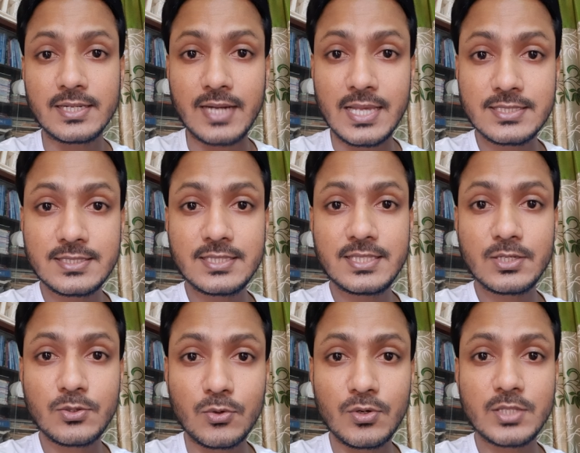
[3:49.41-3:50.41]
রাজনীতি
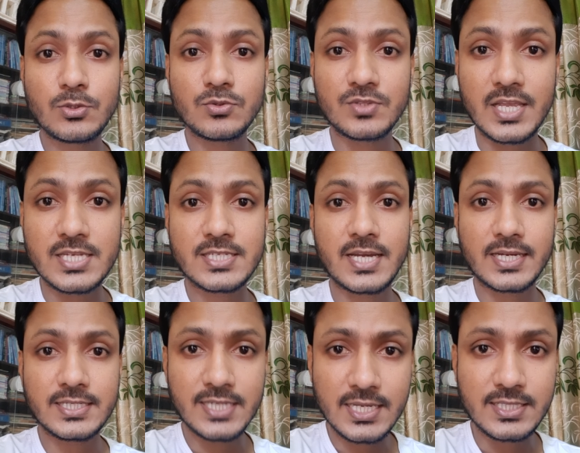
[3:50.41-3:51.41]
করলে তো দেশটা
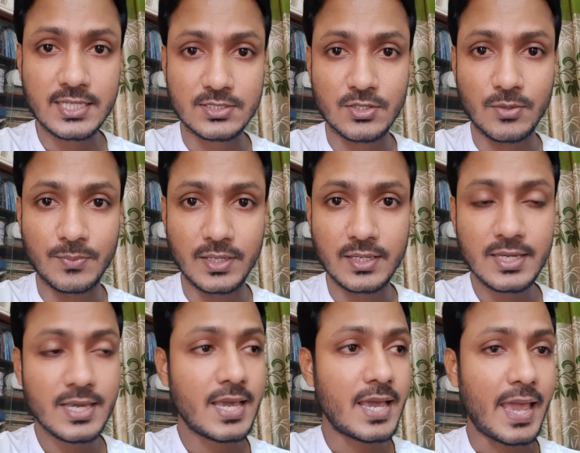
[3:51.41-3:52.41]
আগে ঠিক থাকতে হবে
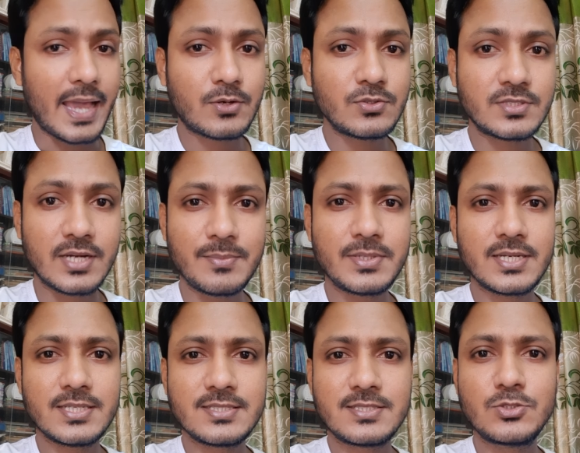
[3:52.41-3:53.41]
এখন
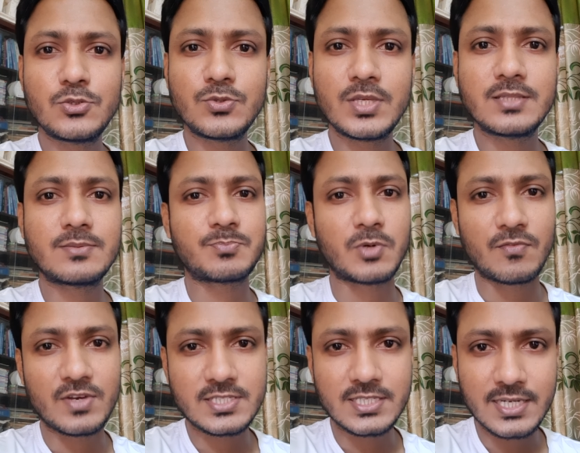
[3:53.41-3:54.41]
রেমিটেন্স যদি
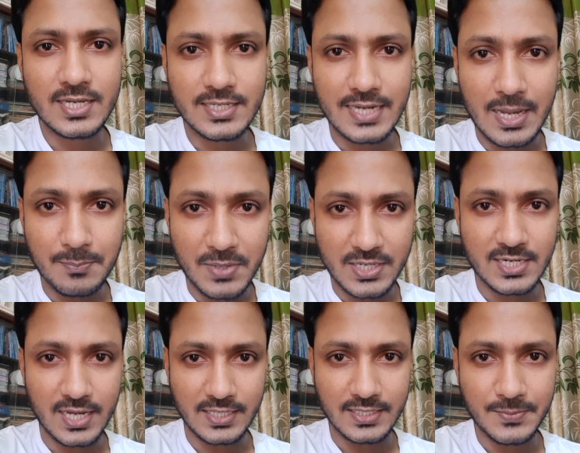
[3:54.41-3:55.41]
প্রবাসীরা না
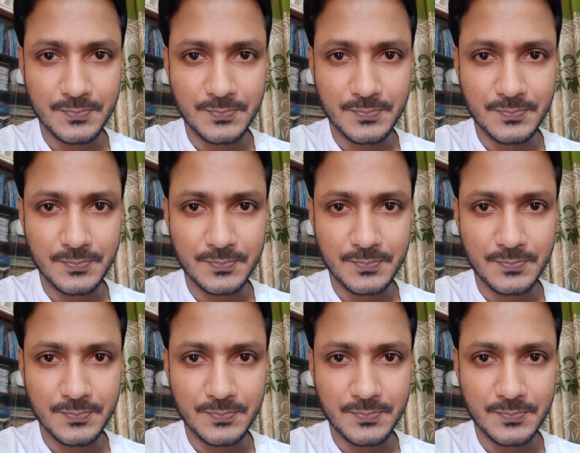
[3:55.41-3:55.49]
পাঠায়